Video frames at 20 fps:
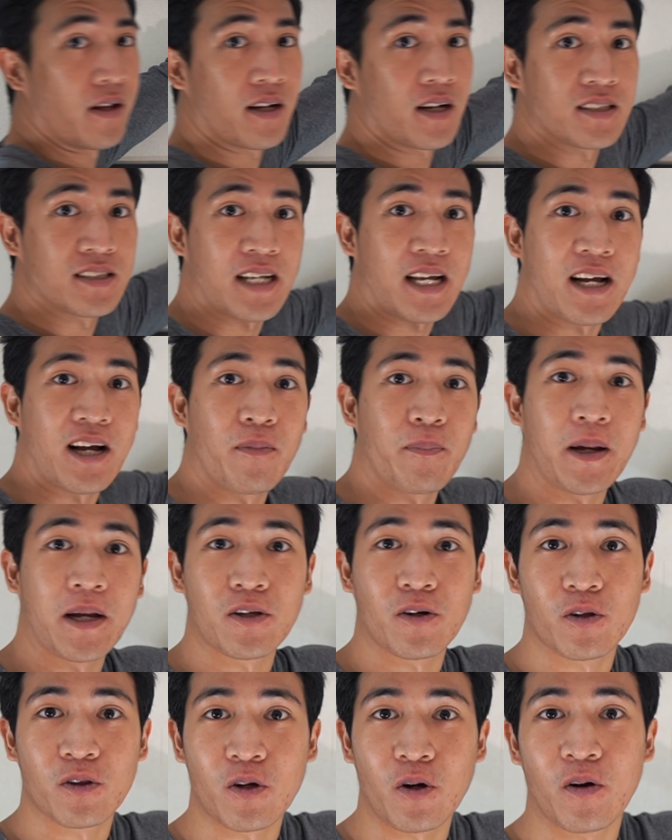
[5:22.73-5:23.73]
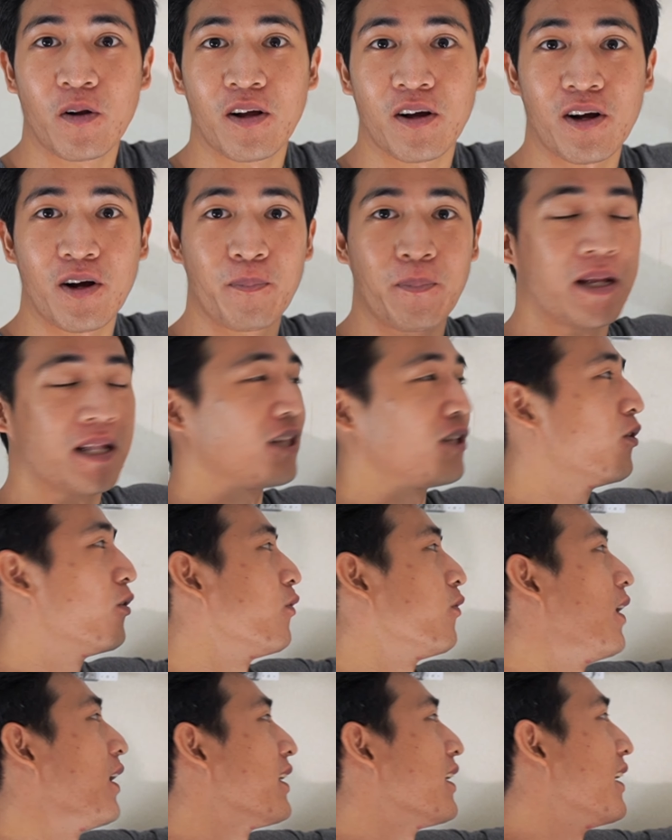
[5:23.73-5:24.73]
ยก็ใส่เข้าไปตรงๆแล้วก็บิดจ
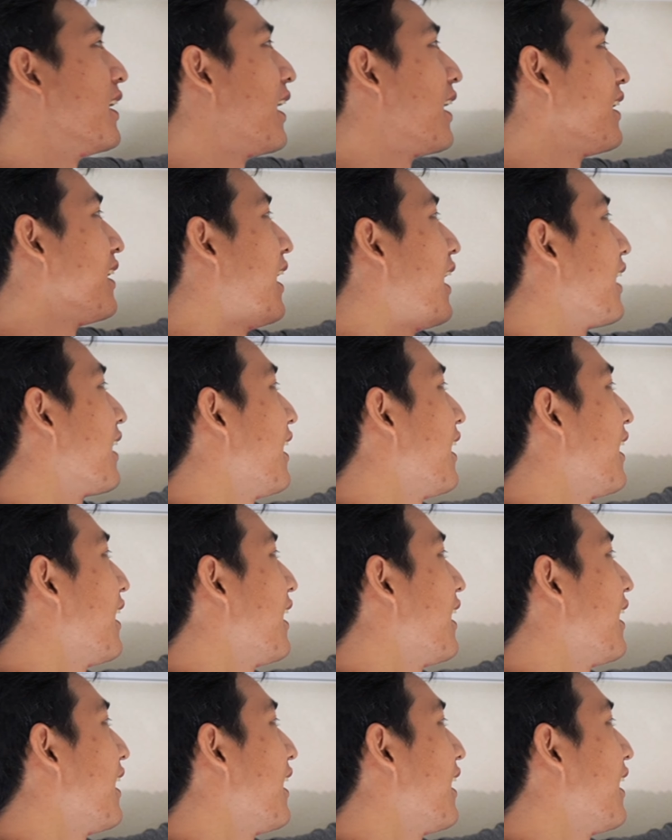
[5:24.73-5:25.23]
นกว่าจะดันแก๊